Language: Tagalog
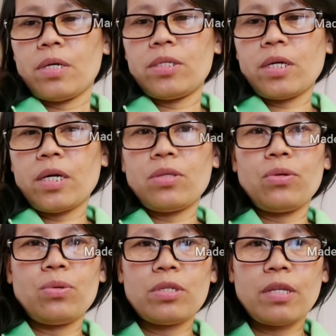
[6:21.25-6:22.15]
Tsaka ito
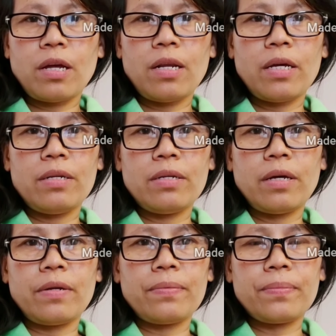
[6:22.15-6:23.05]
yung salad.
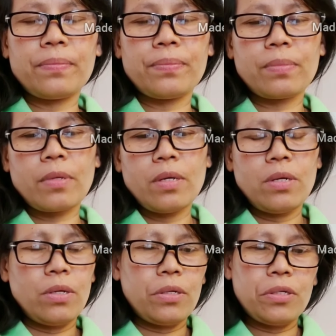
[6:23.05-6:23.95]
Ayan.
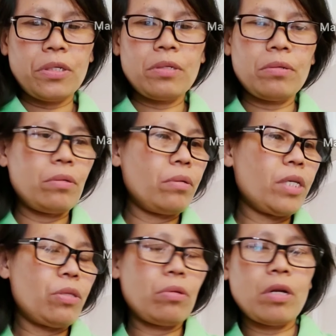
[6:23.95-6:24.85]
So,
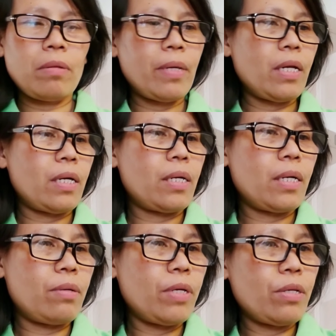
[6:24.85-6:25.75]
ito na naman ang
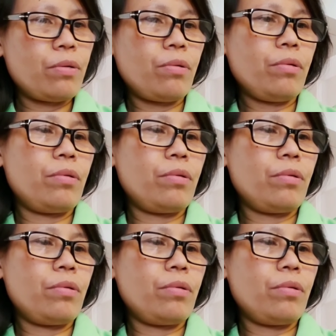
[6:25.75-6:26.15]
anuhin ko.